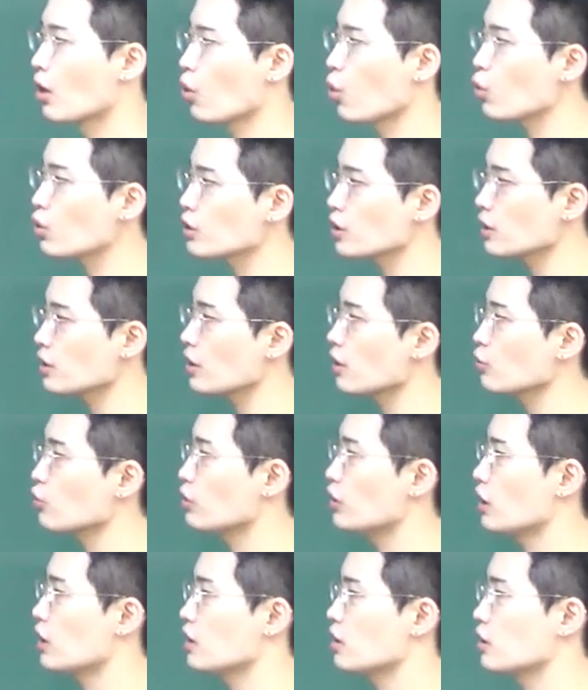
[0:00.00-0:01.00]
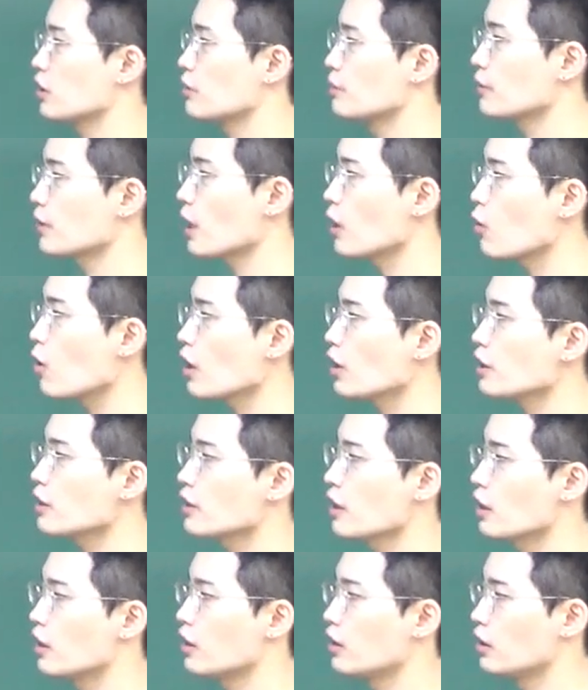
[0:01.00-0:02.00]
혹시라도 이게 지금 상황이
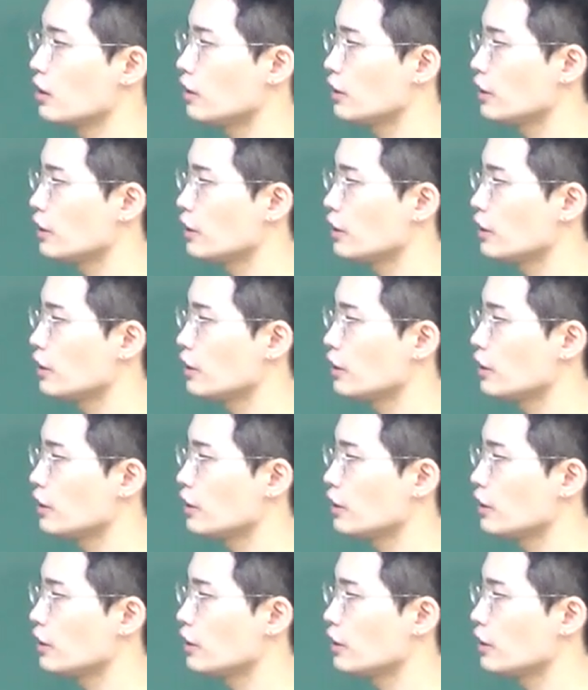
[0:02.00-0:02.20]
잘